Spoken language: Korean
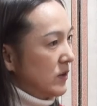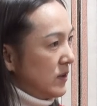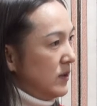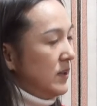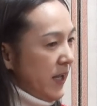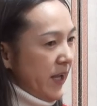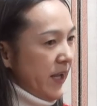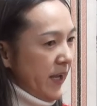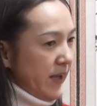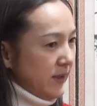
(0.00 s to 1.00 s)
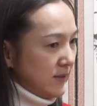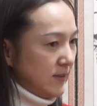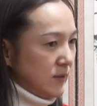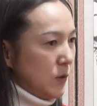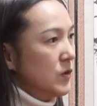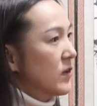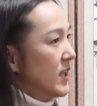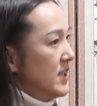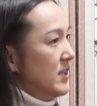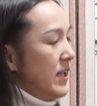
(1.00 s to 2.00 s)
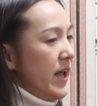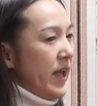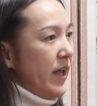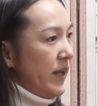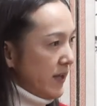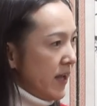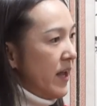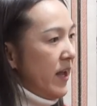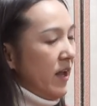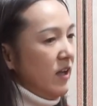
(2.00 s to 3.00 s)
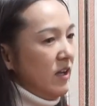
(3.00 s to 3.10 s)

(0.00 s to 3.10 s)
근데 그 소설가신데 아. 예.